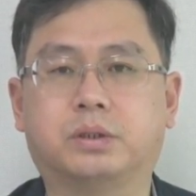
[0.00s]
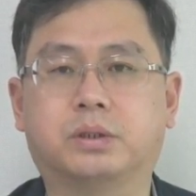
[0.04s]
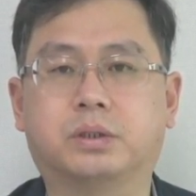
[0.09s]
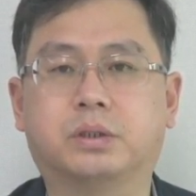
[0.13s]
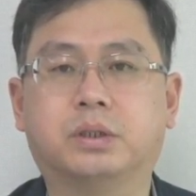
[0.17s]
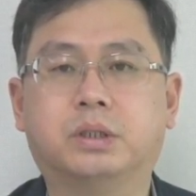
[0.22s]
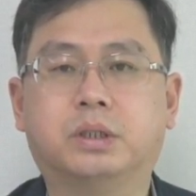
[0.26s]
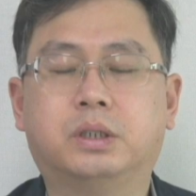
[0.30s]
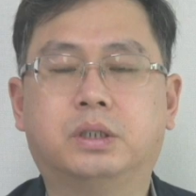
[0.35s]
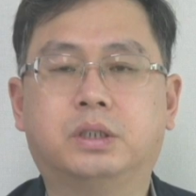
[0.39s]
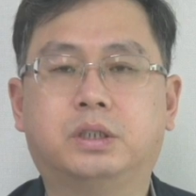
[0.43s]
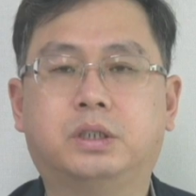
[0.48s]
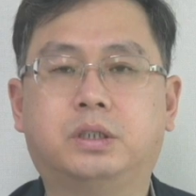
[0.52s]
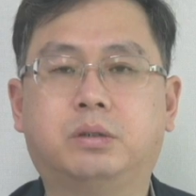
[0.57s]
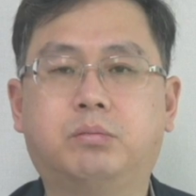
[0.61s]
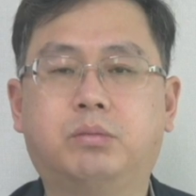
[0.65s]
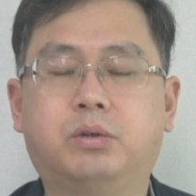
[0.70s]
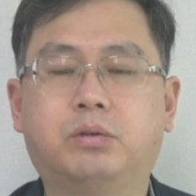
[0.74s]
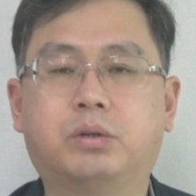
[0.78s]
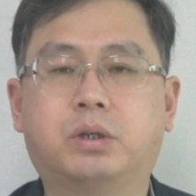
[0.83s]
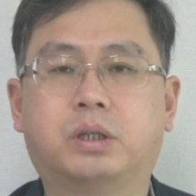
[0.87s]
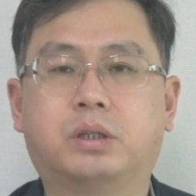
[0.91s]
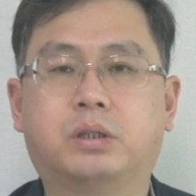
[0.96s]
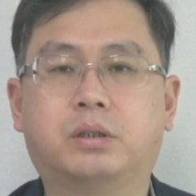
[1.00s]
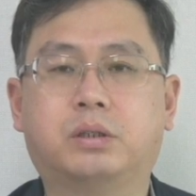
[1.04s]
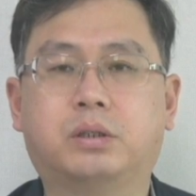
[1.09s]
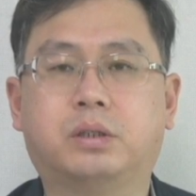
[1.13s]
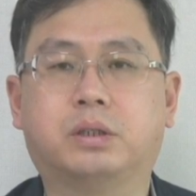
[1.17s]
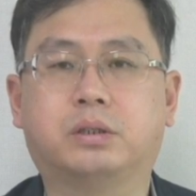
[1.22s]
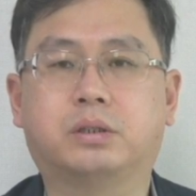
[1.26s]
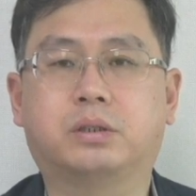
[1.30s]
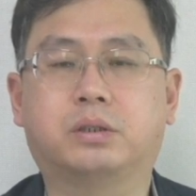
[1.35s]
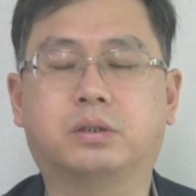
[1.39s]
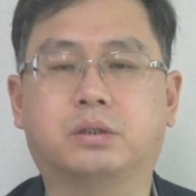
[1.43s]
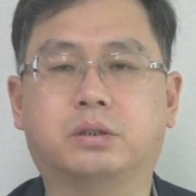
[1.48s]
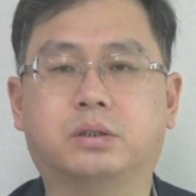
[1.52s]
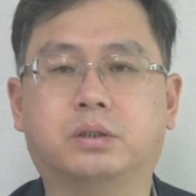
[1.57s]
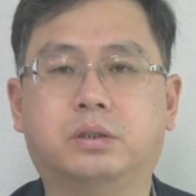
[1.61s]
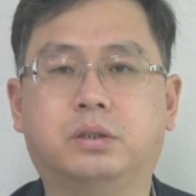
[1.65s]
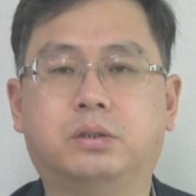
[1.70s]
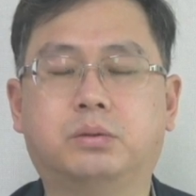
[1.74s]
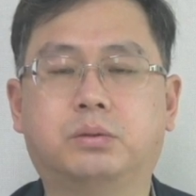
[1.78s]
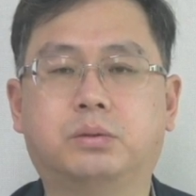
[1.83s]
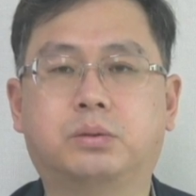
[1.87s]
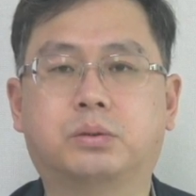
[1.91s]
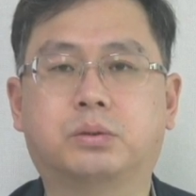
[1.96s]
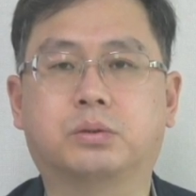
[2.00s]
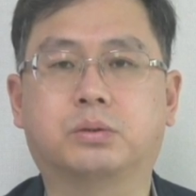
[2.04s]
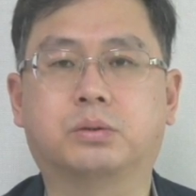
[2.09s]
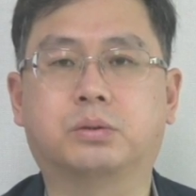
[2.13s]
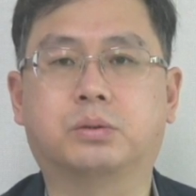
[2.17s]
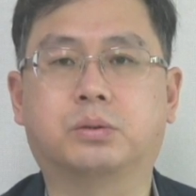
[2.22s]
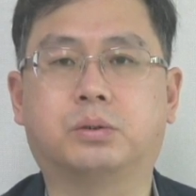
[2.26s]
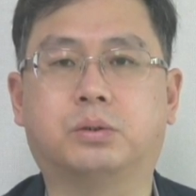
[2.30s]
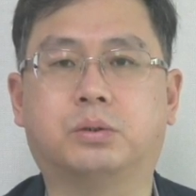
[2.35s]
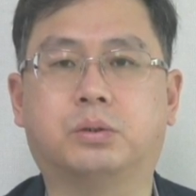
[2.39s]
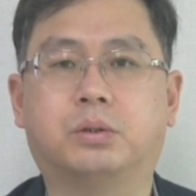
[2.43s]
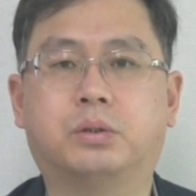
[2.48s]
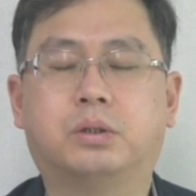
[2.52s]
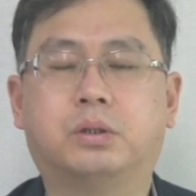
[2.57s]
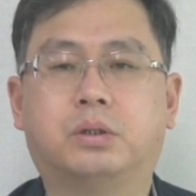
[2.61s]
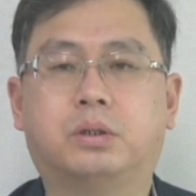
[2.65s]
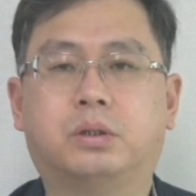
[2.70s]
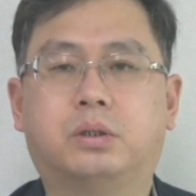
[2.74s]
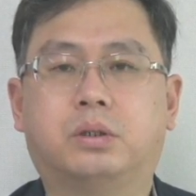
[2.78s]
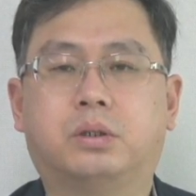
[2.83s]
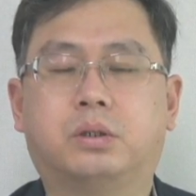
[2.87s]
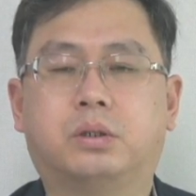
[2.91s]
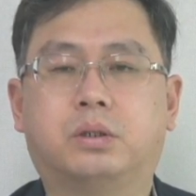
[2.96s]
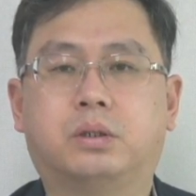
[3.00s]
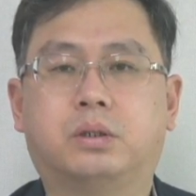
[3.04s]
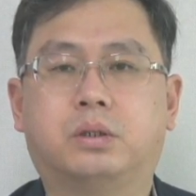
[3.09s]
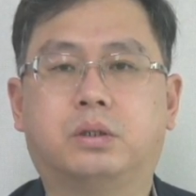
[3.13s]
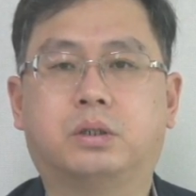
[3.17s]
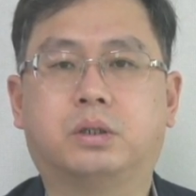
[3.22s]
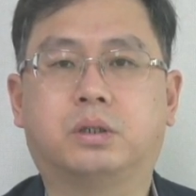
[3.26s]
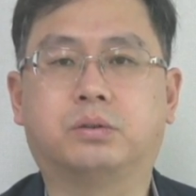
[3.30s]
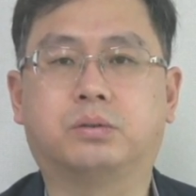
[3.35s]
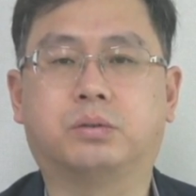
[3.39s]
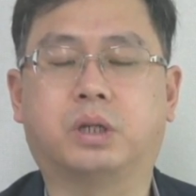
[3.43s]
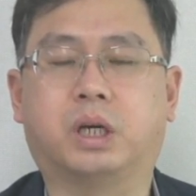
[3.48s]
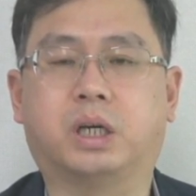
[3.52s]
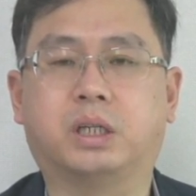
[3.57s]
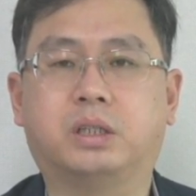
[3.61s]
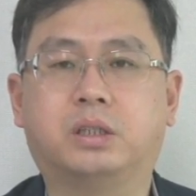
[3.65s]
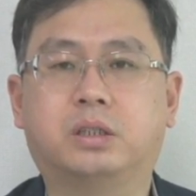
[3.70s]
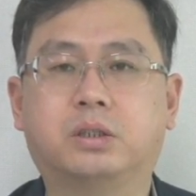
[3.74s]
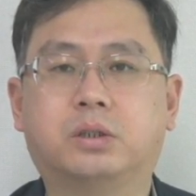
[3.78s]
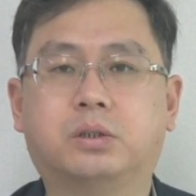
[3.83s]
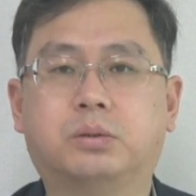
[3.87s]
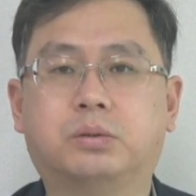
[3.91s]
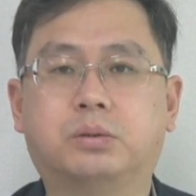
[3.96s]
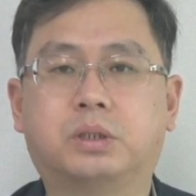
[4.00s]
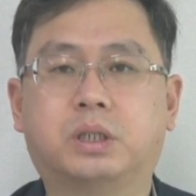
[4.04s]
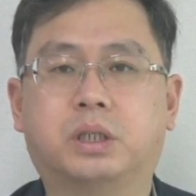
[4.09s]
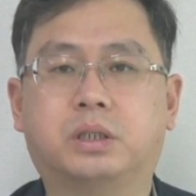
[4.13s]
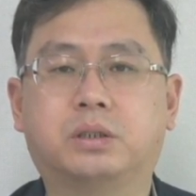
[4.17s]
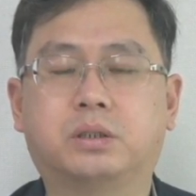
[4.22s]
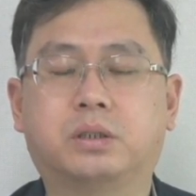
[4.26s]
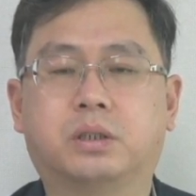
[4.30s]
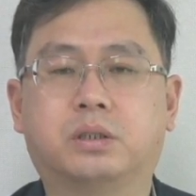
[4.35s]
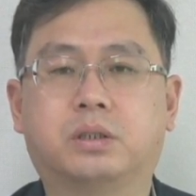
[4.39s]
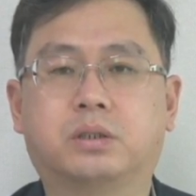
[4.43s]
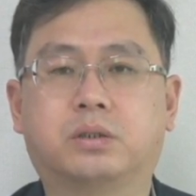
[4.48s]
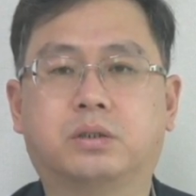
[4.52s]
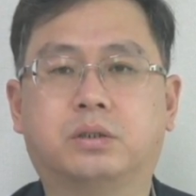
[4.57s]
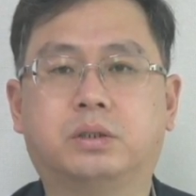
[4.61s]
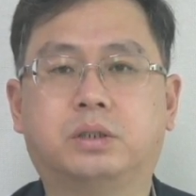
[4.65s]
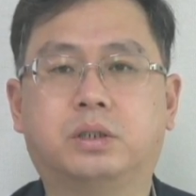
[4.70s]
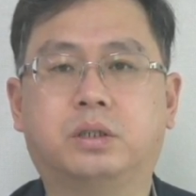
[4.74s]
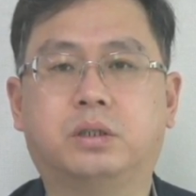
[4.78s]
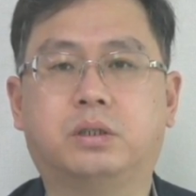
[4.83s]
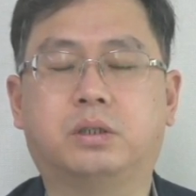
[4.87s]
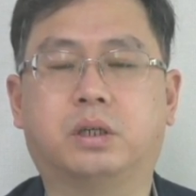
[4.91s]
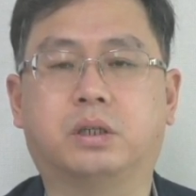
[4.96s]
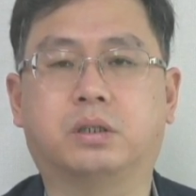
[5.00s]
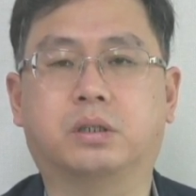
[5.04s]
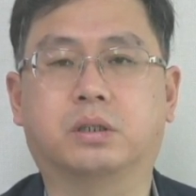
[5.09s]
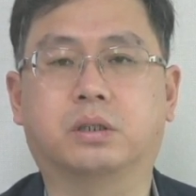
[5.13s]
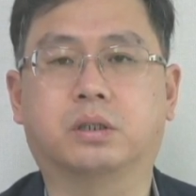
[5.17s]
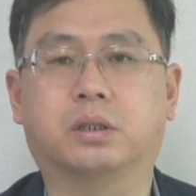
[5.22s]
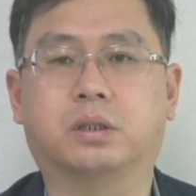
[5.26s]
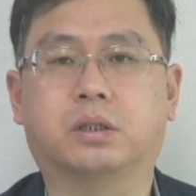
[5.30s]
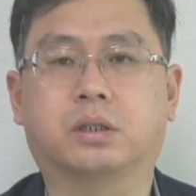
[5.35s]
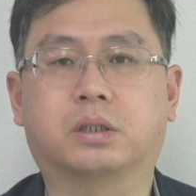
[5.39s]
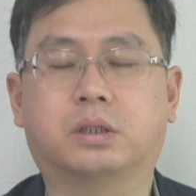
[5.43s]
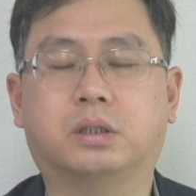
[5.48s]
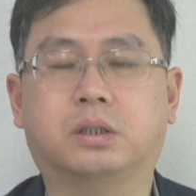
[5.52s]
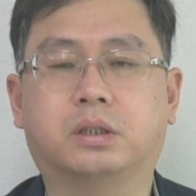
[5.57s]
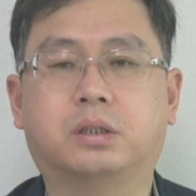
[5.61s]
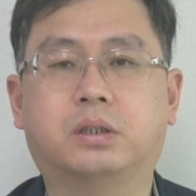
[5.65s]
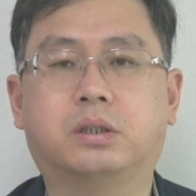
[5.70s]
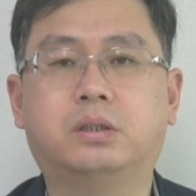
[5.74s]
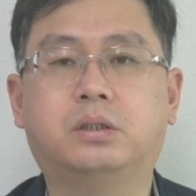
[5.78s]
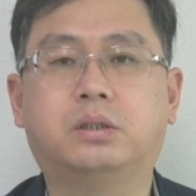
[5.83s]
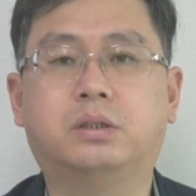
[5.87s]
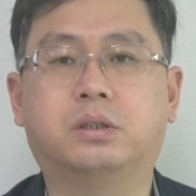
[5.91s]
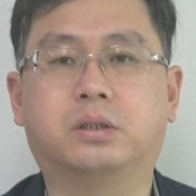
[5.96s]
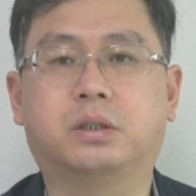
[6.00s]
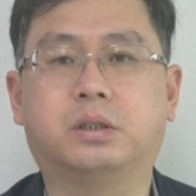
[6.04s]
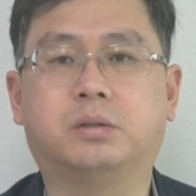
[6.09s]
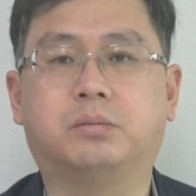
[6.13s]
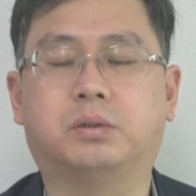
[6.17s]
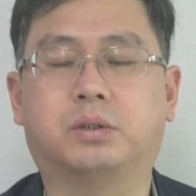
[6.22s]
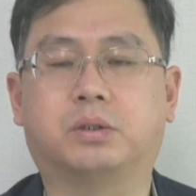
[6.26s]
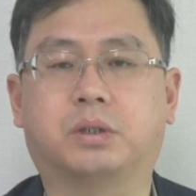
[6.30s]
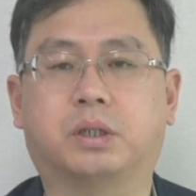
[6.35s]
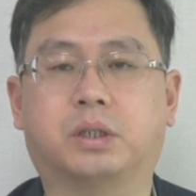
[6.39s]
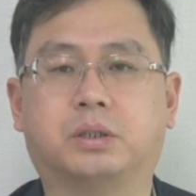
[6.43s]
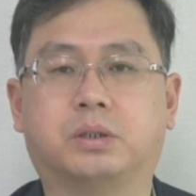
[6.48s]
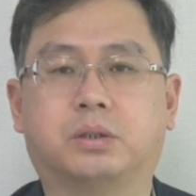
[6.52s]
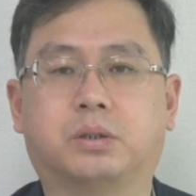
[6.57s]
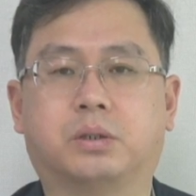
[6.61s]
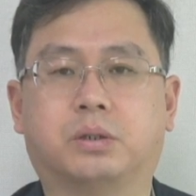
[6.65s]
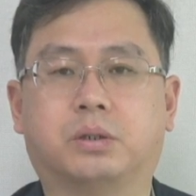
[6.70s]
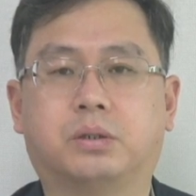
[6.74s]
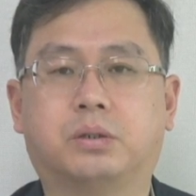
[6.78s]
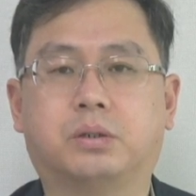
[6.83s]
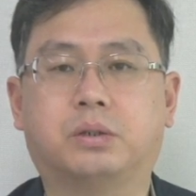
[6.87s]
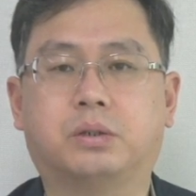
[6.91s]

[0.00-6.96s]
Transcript: 즉 신문 같은 데서 의도적으로 아주 낯뜨거운 사진 같은 걸 실른다든가 그런 느낌 들어가죠.